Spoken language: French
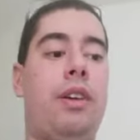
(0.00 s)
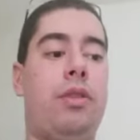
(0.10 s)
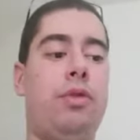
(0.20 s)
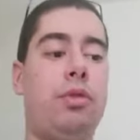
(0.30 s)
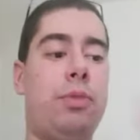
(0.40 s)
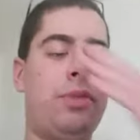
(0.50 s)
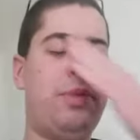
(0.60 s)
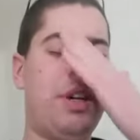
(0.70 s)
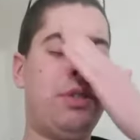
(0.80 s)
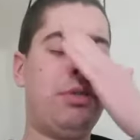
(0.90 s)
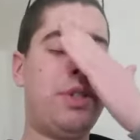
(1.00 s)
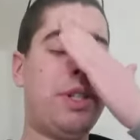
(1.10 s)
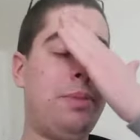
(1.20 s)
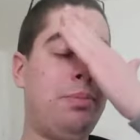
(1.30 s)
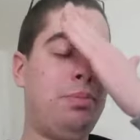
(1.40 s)
faut qu'on m'explique un truc,
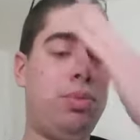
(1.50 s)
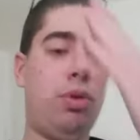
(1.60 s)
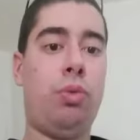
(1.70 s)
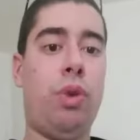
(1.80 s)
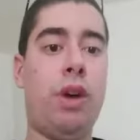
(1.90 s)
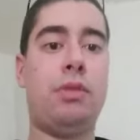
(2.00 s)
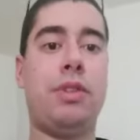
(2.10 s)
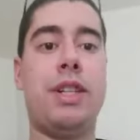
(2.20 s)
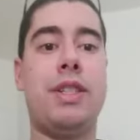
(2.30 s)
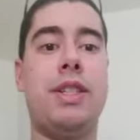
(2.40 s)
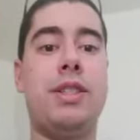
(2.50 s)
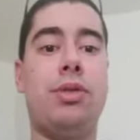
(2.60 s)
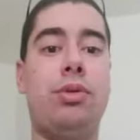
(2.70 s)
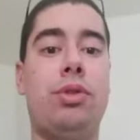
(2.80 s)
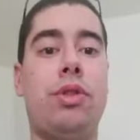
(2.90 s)
c'est pourquoi on insiste
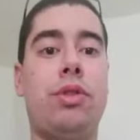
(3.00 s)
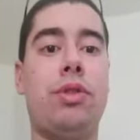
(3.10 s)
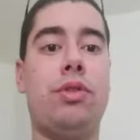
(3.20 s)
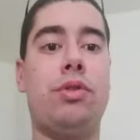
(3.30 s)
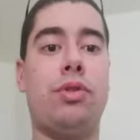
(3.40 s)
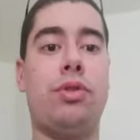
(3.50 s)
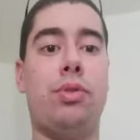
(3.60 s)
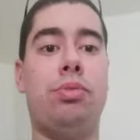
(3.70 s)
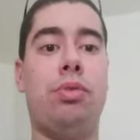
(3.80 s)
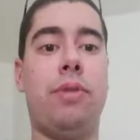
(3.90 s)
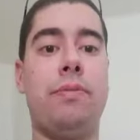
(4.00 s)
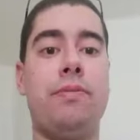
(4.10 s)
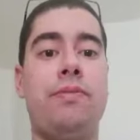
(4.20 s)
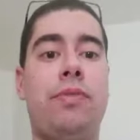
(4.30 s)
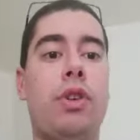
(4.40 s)
autant sur ce point.
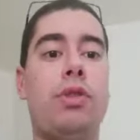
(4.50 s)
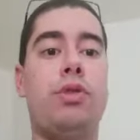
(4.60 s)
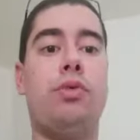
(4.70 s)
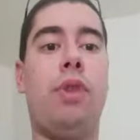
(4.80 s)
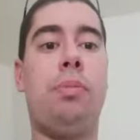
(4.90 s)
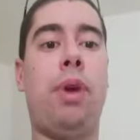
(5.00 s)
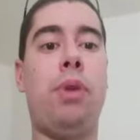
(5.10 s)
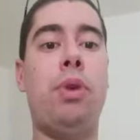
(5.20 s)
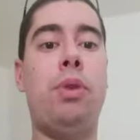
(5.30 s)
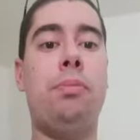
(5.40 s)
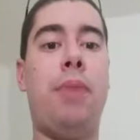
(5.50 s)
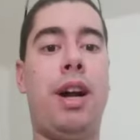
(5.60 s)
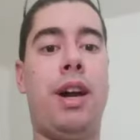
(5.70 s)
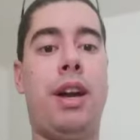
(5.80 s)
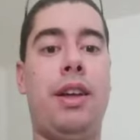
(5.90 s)
Je vois pas où est le
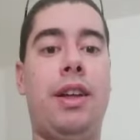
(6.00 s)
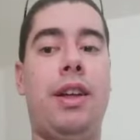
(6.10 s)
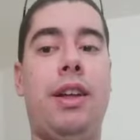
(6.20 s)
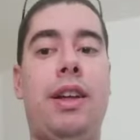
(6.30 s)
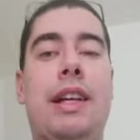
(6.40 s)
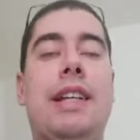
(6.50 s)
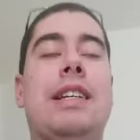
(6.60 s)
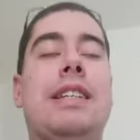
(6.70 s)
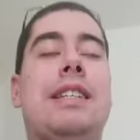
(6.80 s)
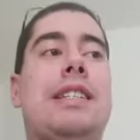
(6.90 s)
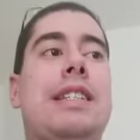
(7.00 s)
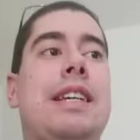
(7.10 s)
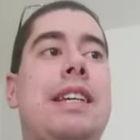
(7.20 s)
mal. C'est